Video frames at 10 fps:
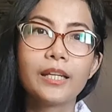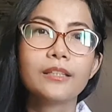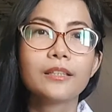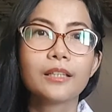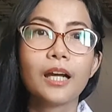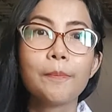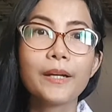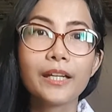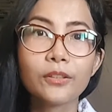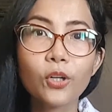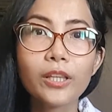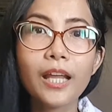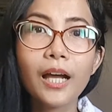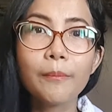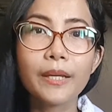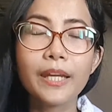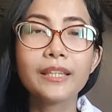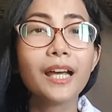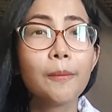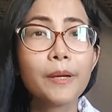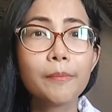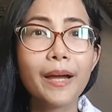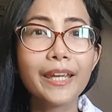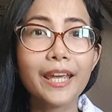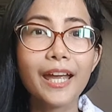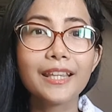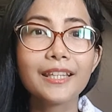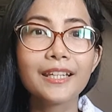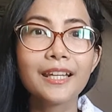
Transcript: then nakapag-enroll na kami and nakapagbayad.